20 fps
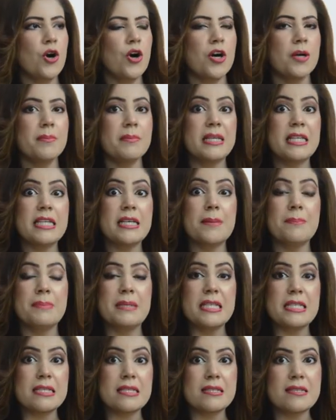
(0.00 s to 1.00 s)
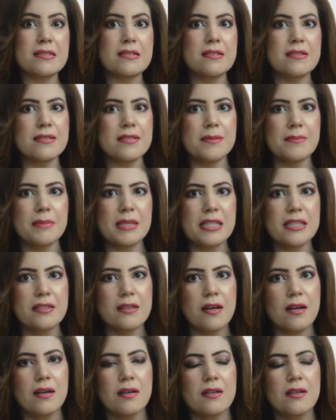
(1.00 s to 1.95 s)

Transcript: और मेरी अपनी सिस्टर समीदा